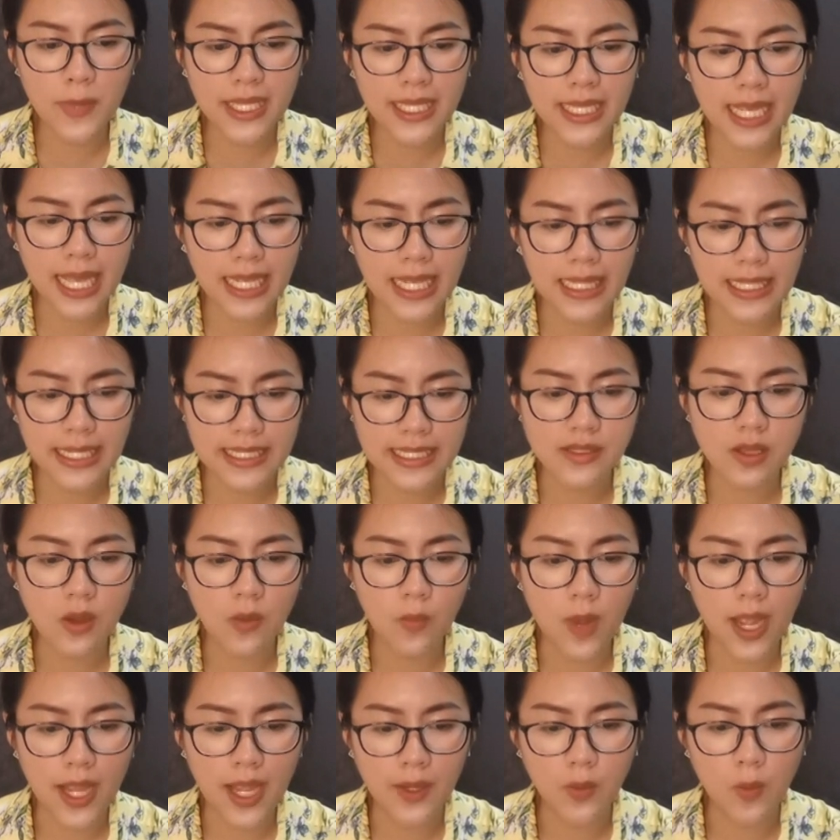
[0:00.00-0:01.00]
ยเขามีการลิส
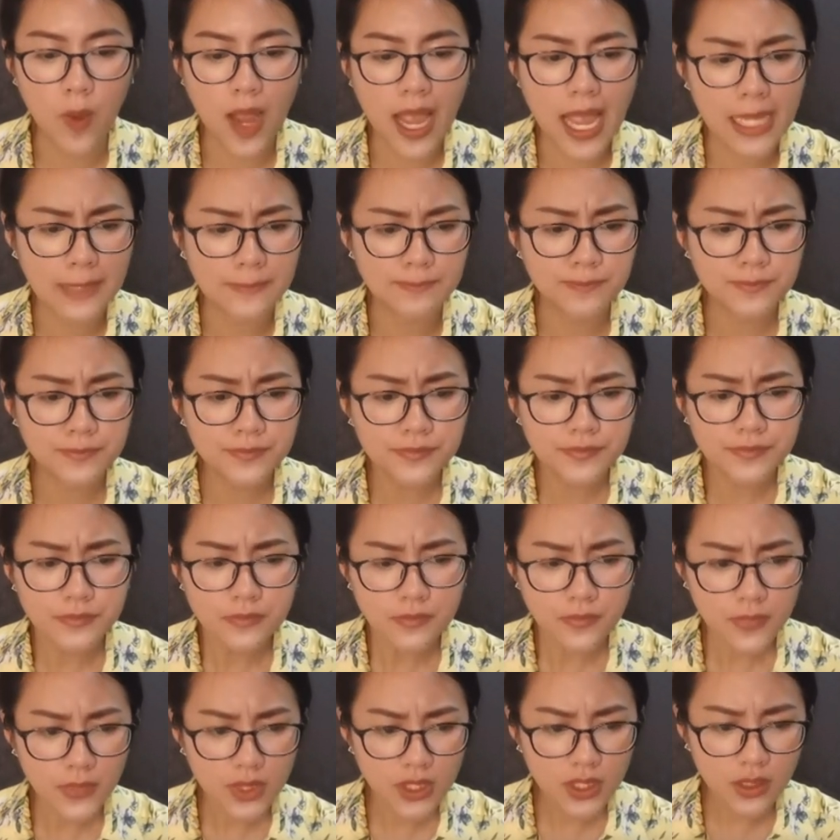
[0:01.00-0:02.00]
ต์เอาไว้ว่า
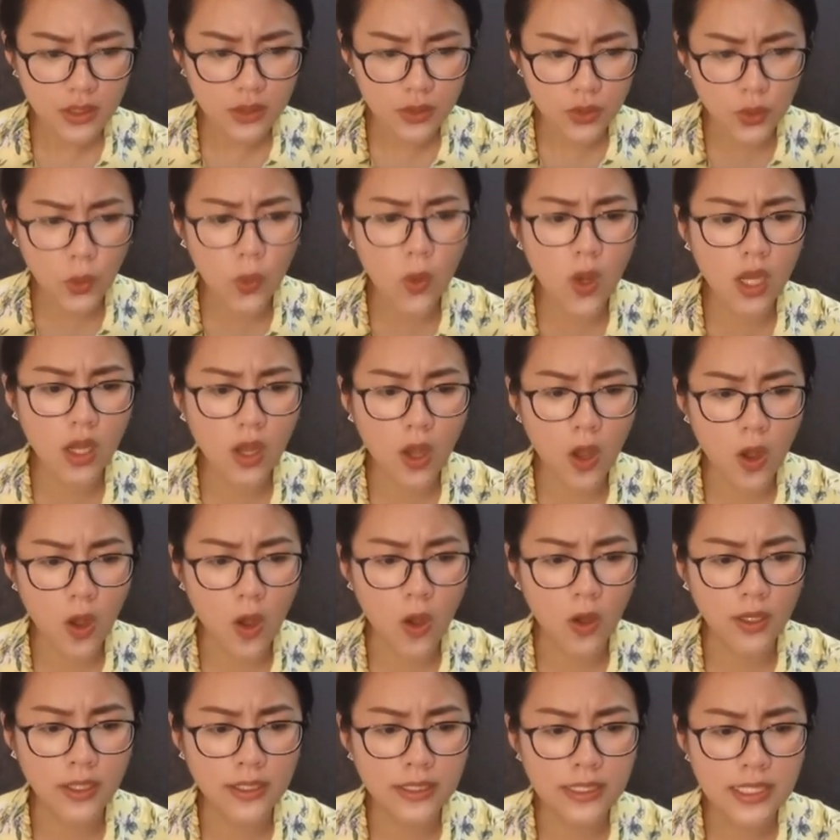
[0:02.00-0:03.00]
ตัวข
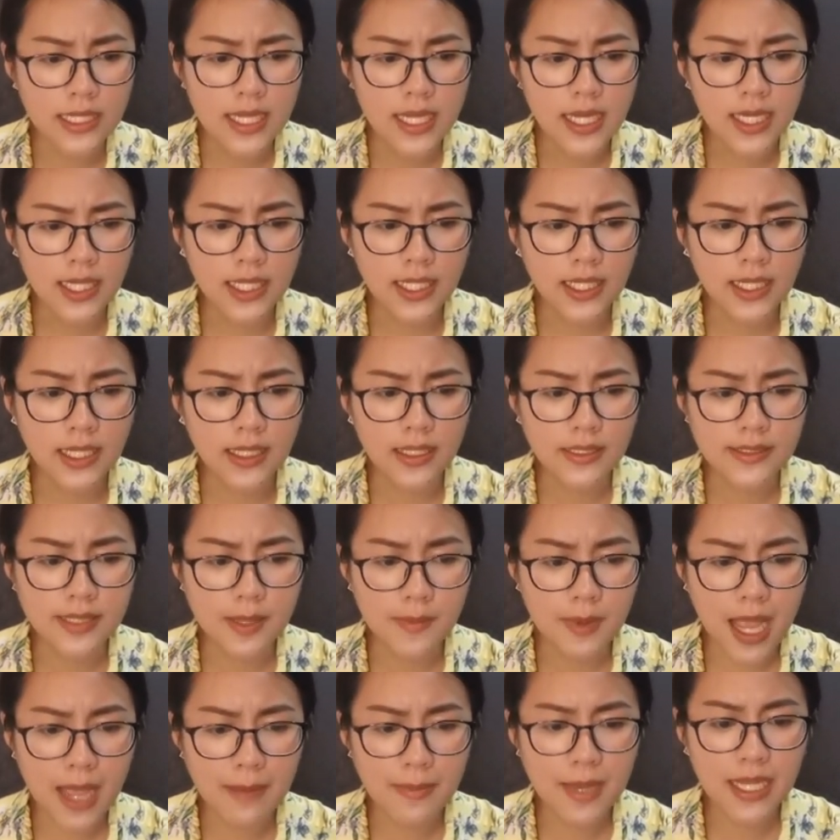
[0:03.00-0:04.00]
องออ
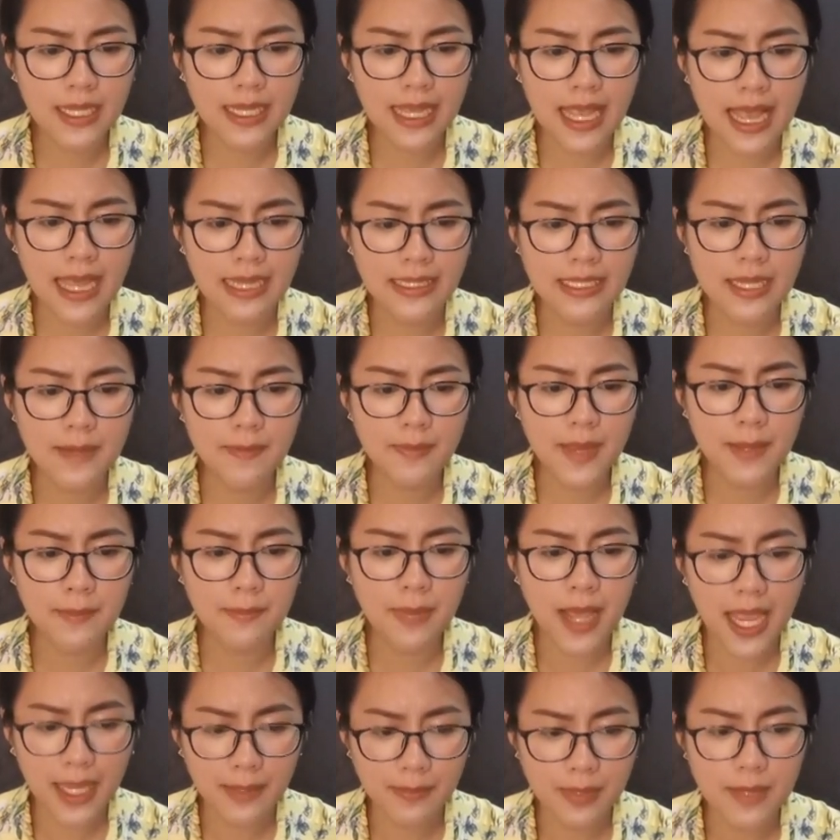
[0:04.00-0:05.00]
สภาพอากาศที่เป็
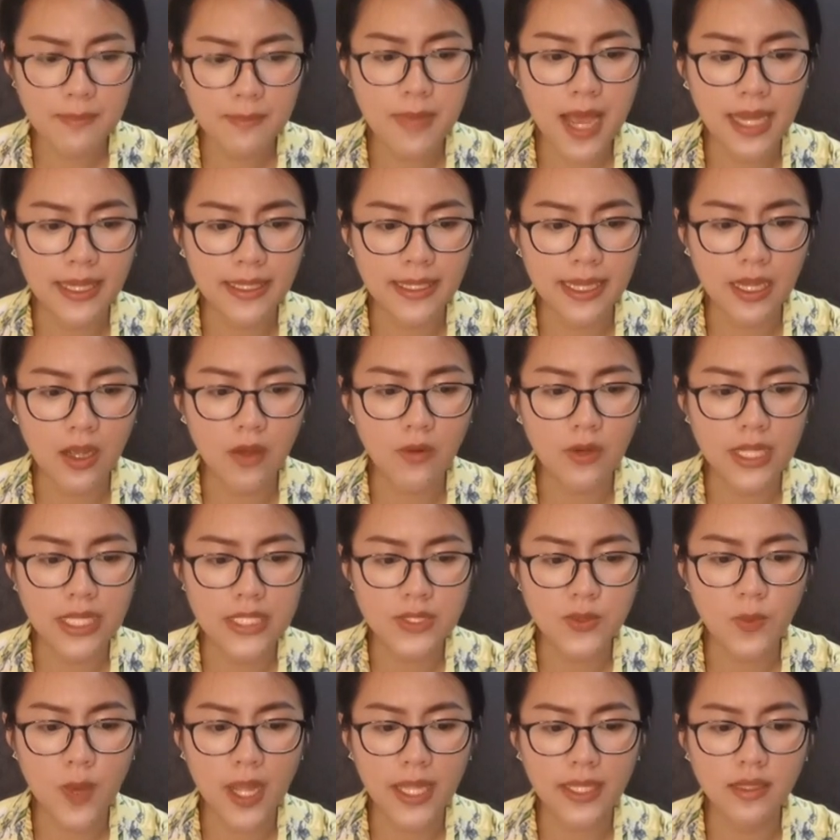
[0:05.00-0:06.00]
นภัยพิบัติเนี่ยเขา
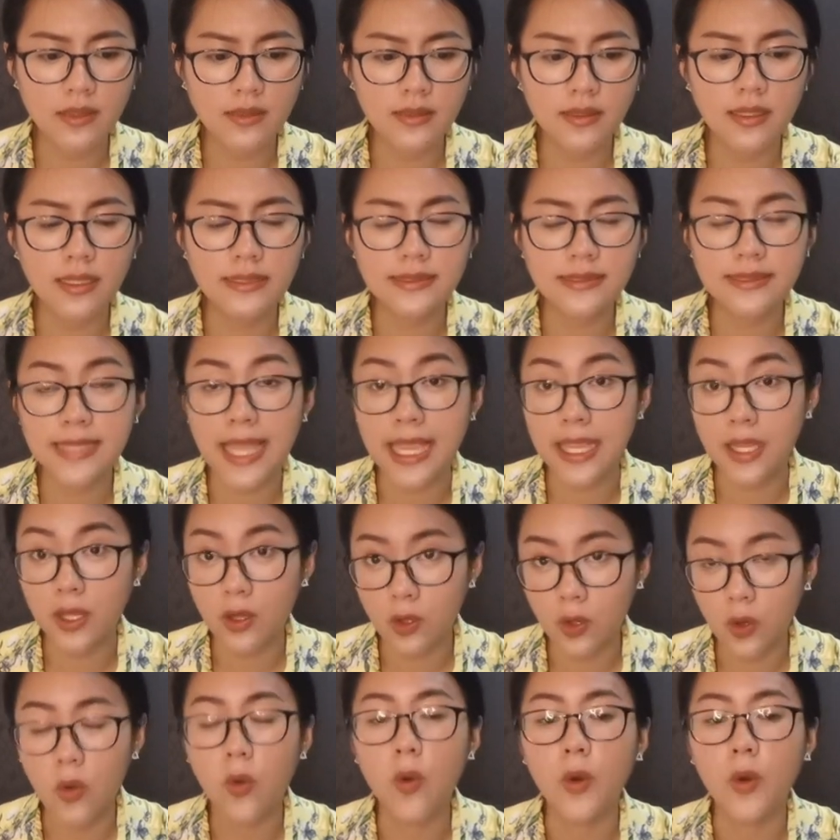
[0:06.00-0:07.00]
ลิสต์ไว้ก็คือไซ
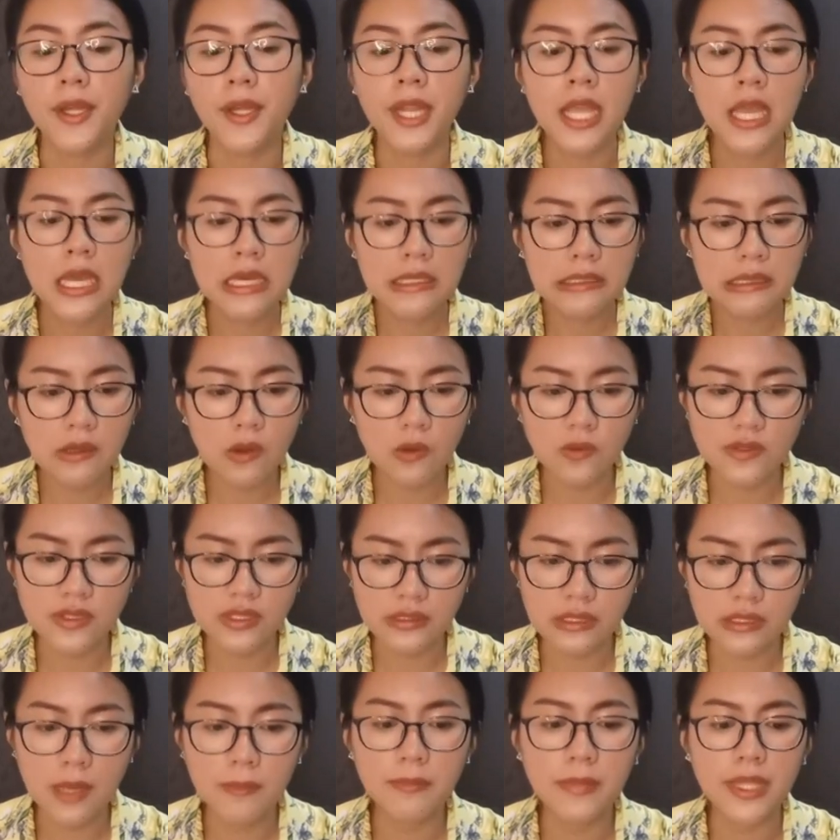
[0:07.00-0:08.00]
โคลนเรื่องของ
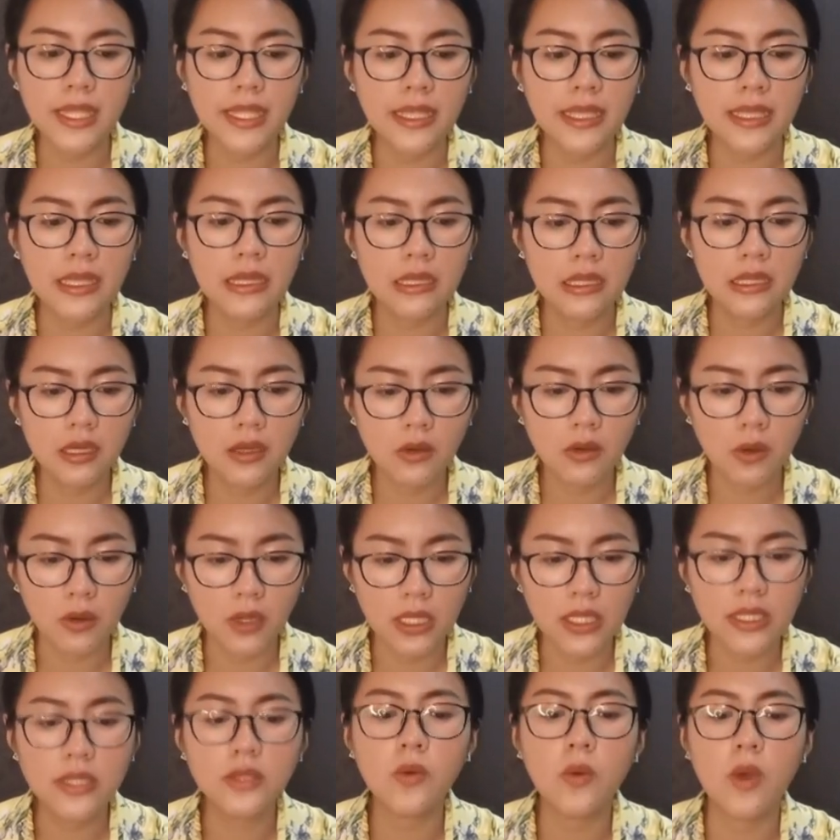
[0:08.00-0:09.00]
สึนามิเรื่องขอ
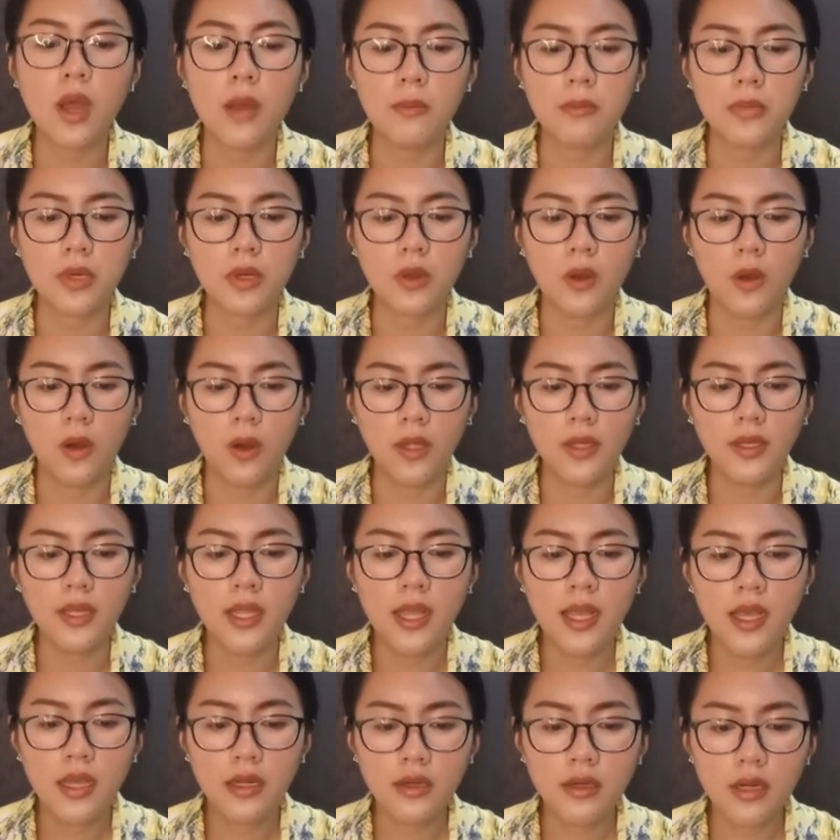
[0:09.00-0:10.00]
งคลื่นความร้อน
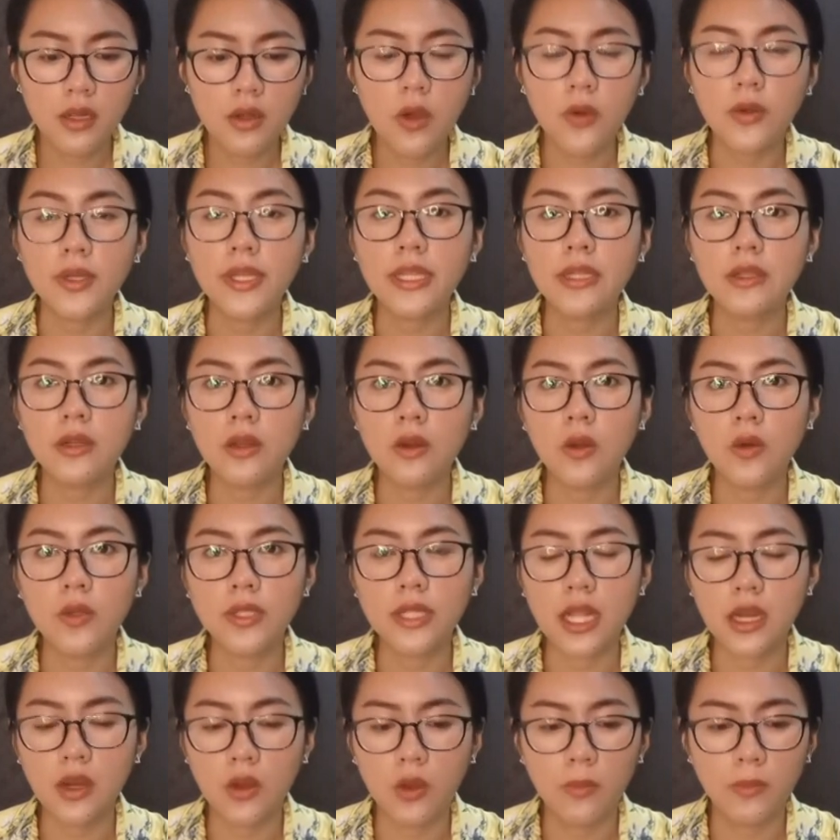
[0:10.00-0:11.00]
เรื่องของดินโคล
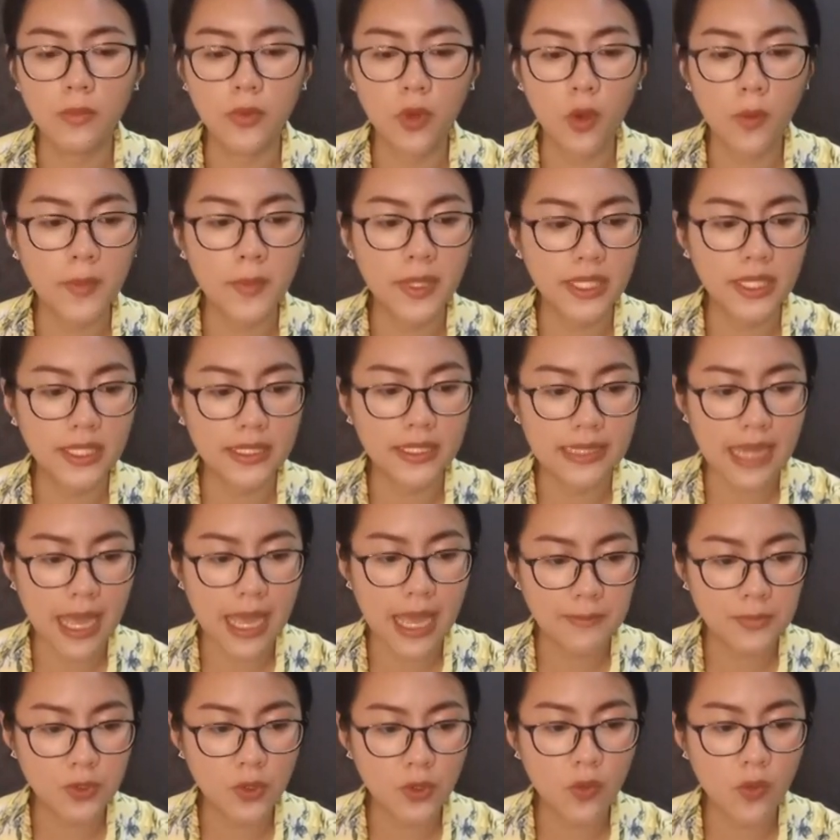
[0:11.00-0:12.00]
นถล่มรวมไปถึง
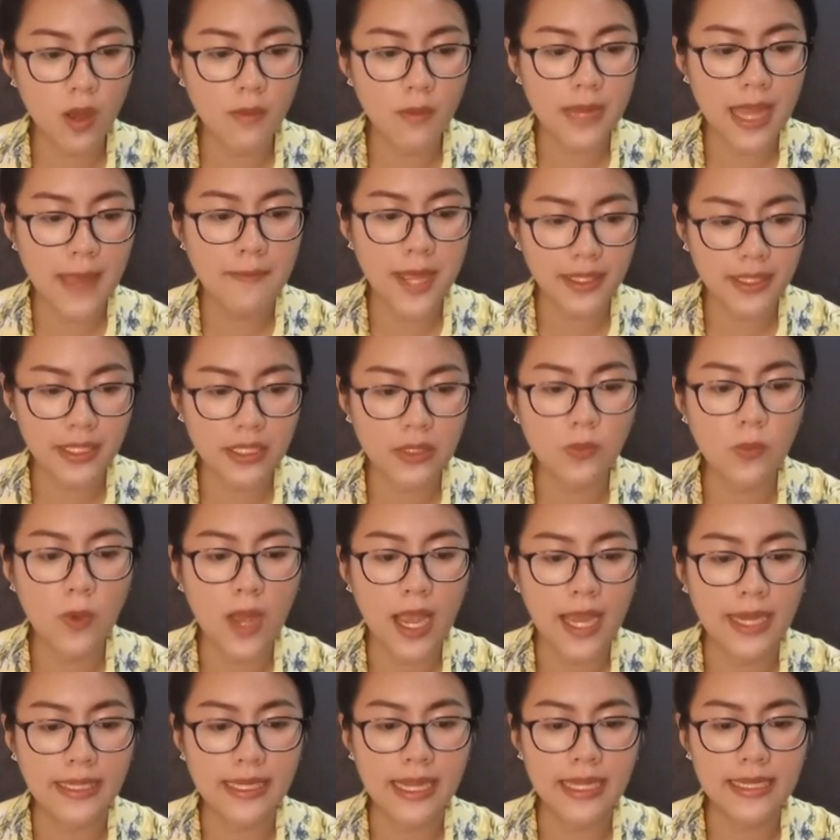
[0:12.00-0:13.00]
น้ำท่วม และแผ่นดิน
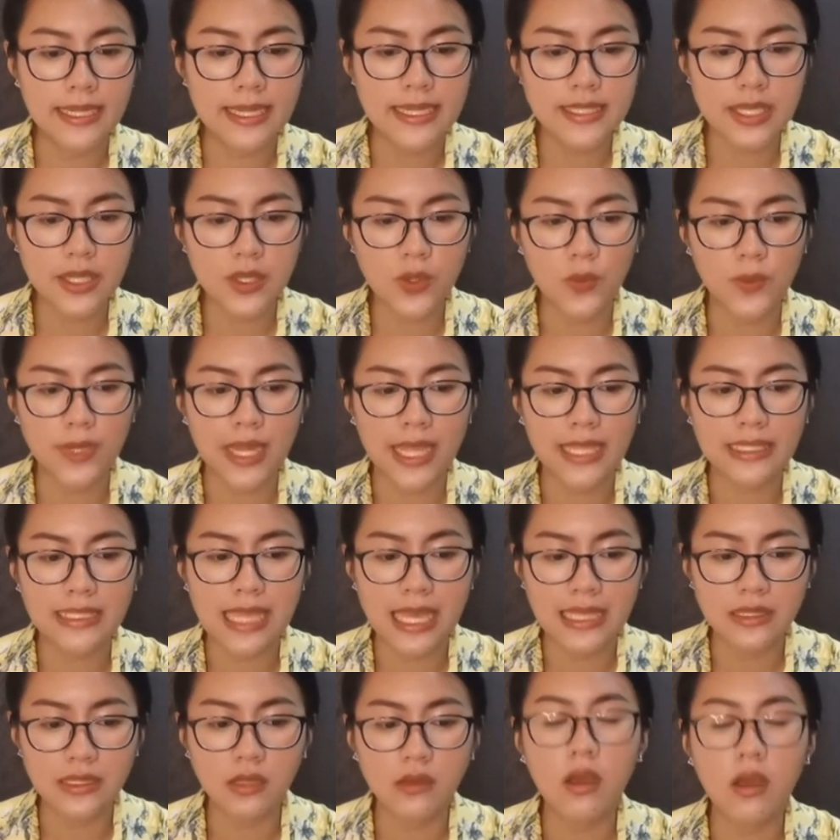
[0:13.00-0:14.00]
ไหวนะที่จะอยู่ใน
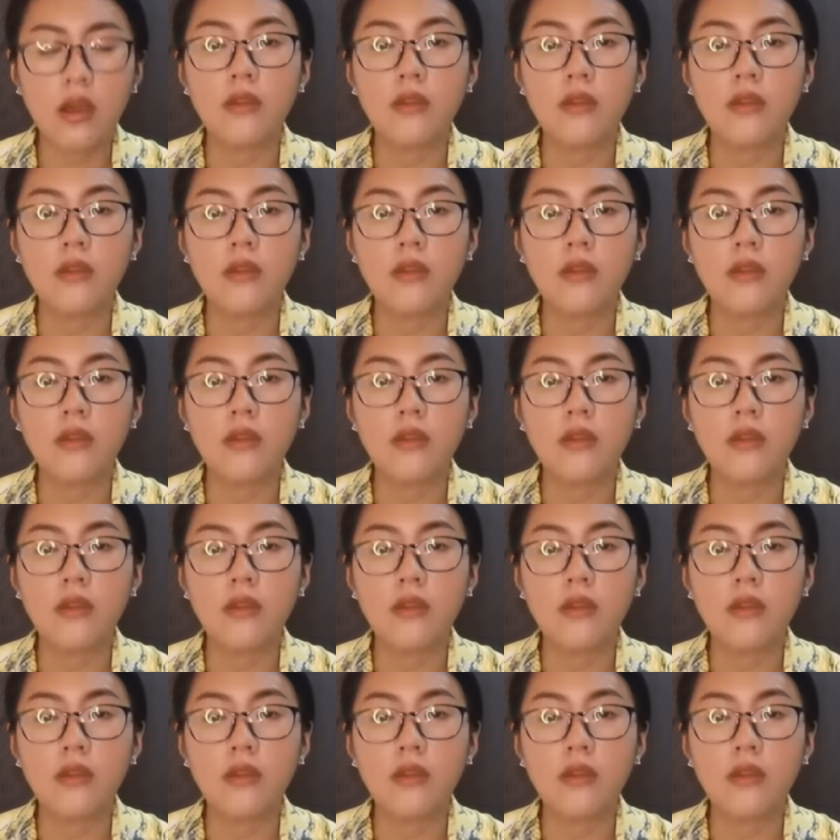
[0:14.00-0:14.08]
แคต